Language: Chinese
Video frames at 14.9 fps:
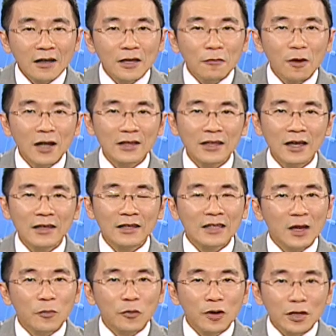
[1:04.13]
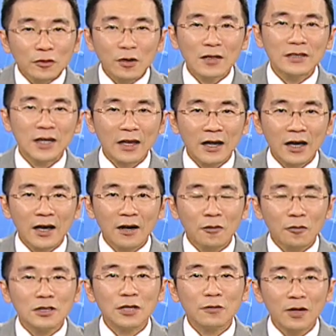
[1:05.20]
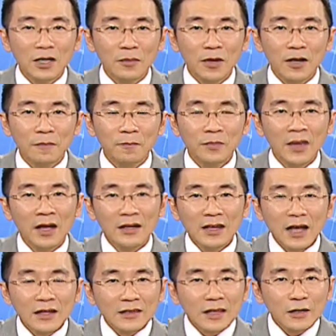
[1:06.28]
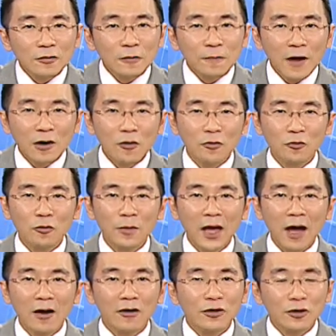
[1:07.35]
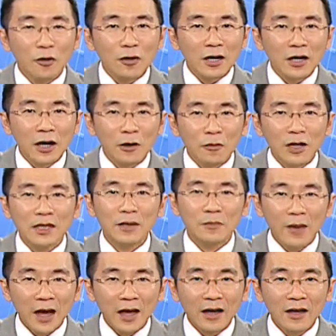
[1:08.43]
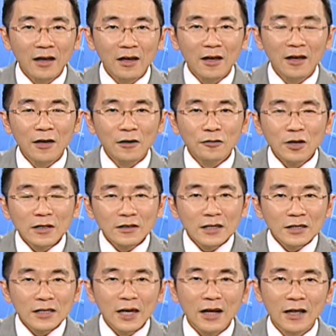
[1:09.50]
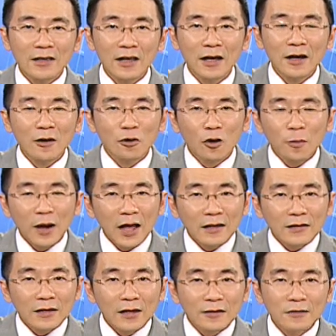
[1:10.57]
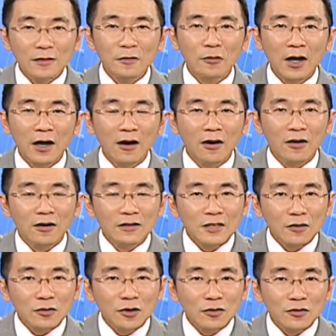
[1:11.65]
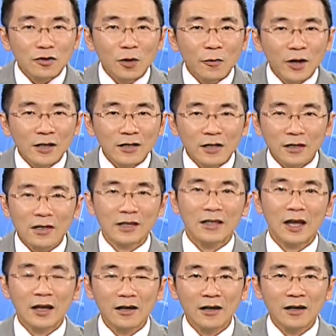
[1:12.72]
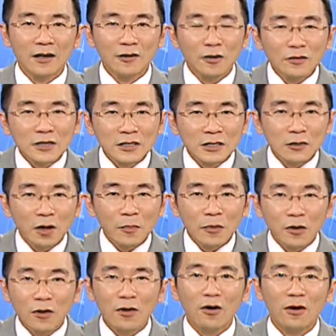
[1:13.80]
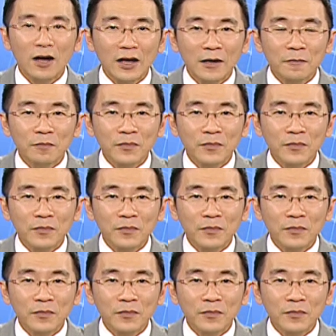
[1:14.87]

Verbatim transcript: 一万点也不会赚钱了。我请问你们，那他去放空股票有可能会赢吗？所以这些人呢，我把它称之为吼，叫做水威德林呐，拢是几挂普龙讲诶。